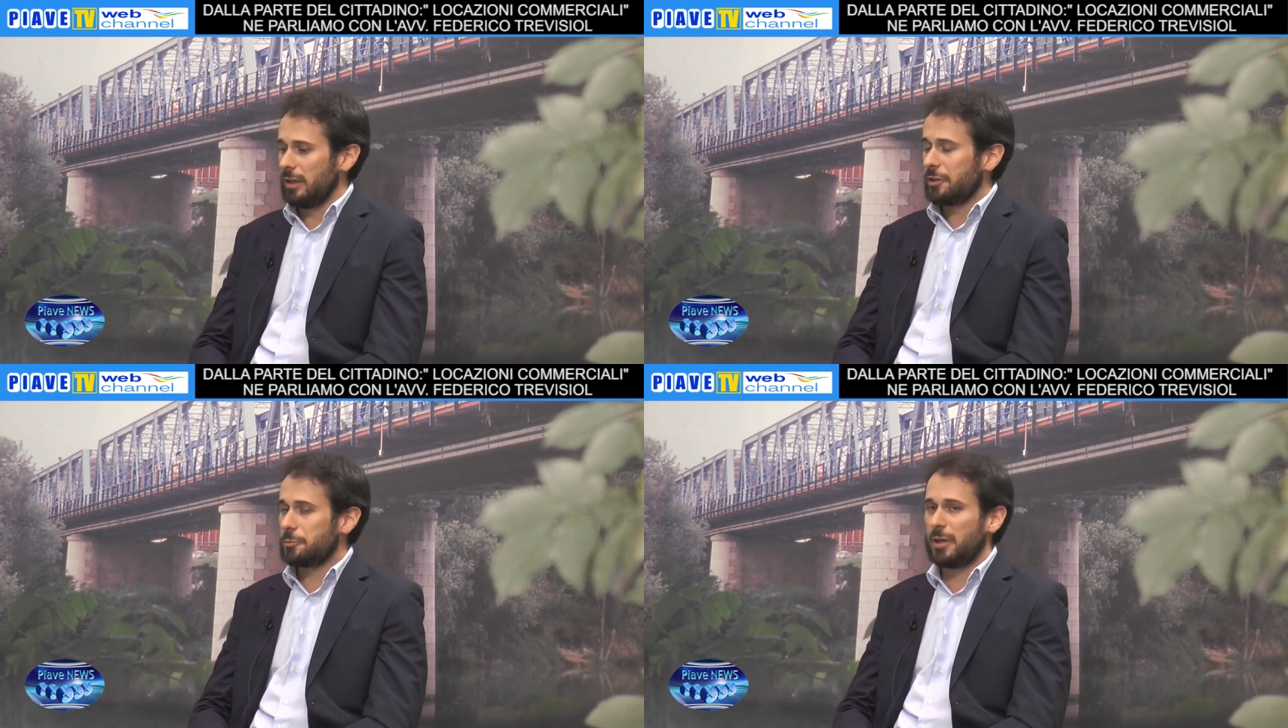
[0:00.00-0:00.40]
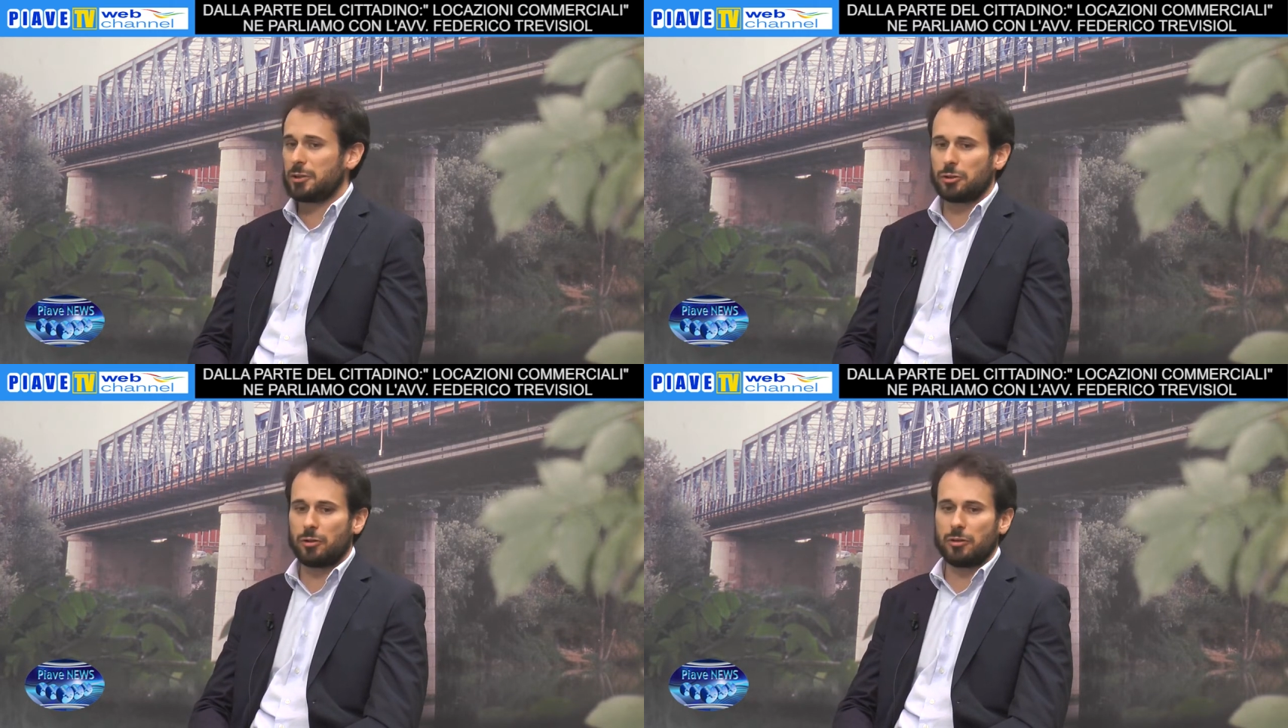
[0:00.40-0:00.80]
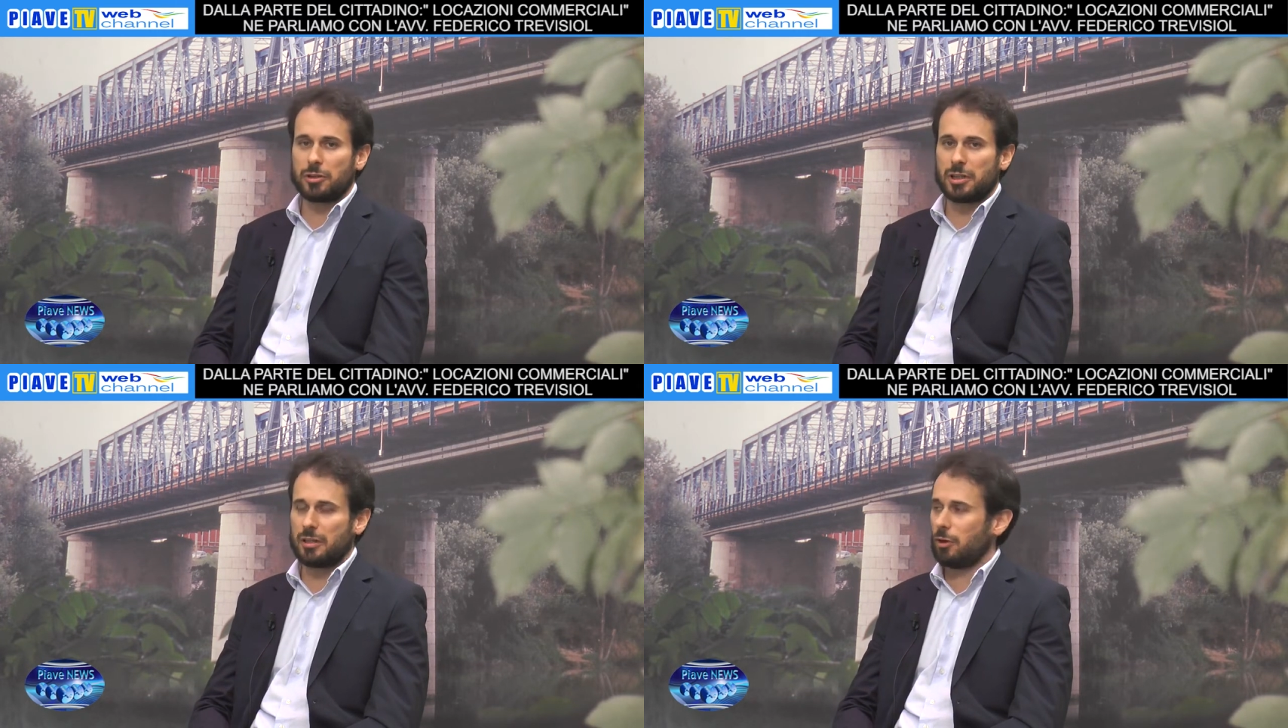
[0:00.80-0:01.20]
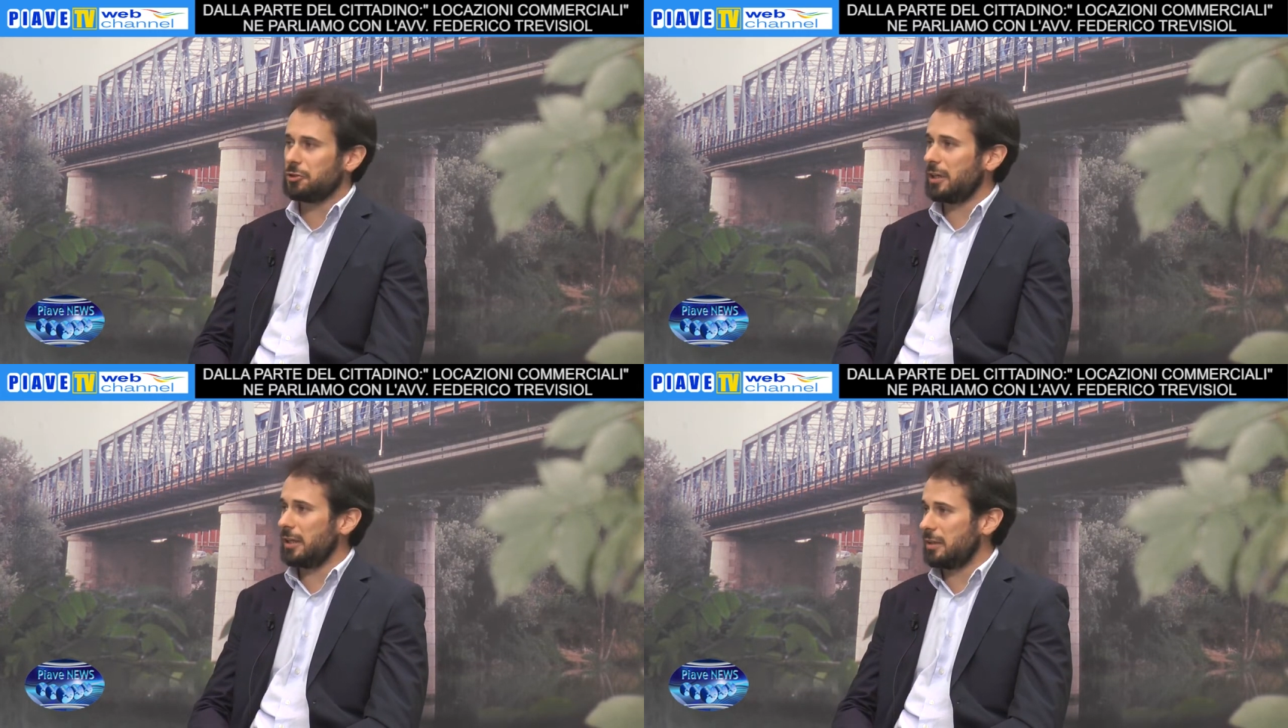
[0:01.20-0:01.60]
Spesso si
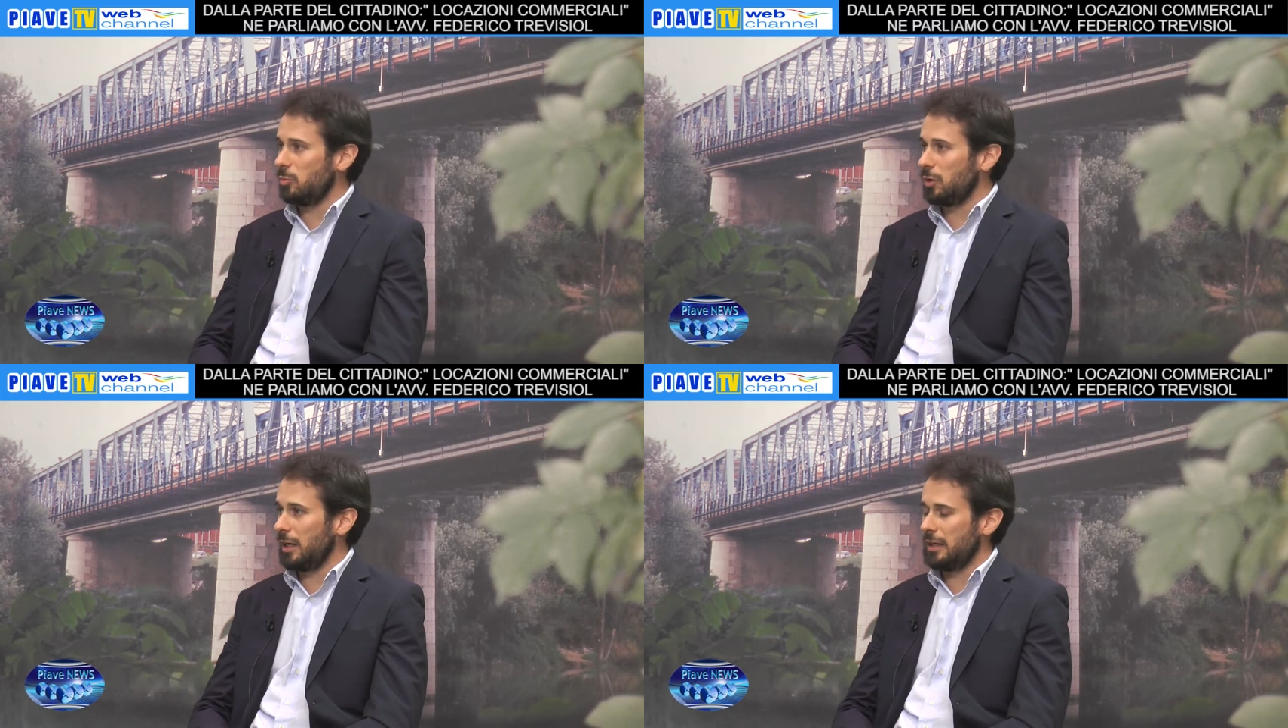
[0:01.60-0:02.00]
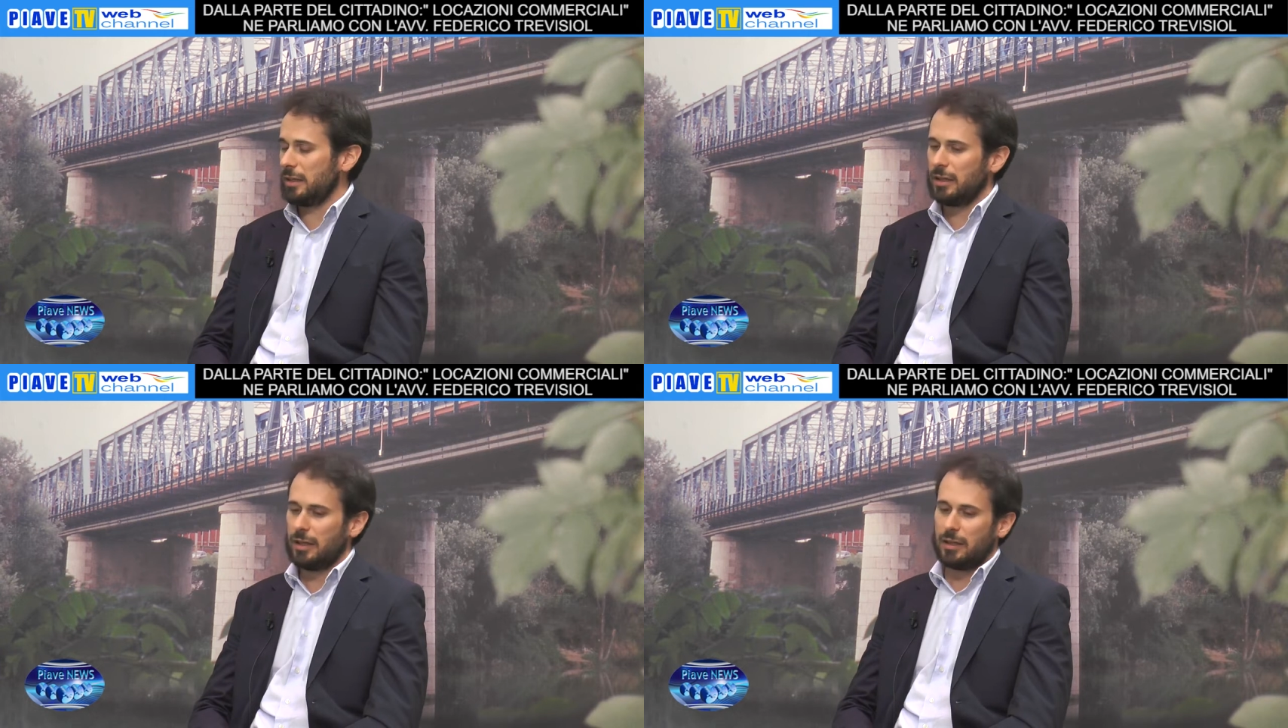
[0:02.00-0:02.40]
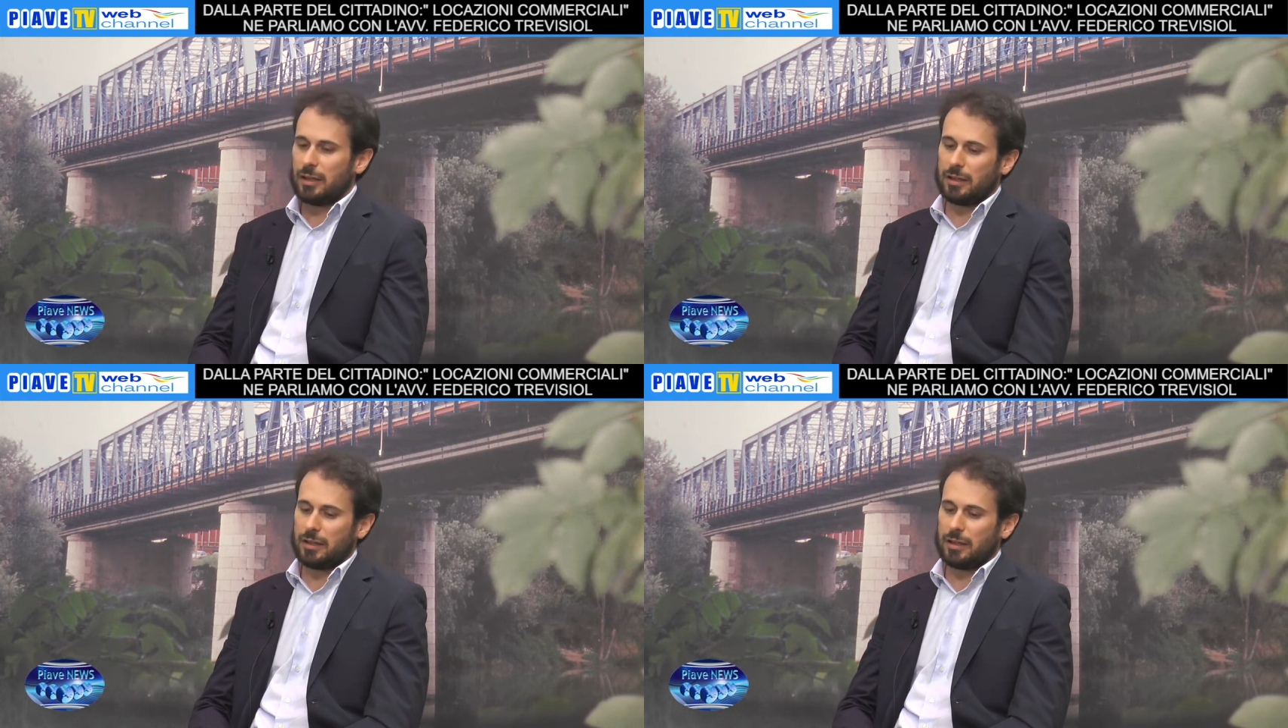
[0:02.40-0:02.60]
rivolge anche al tribunale,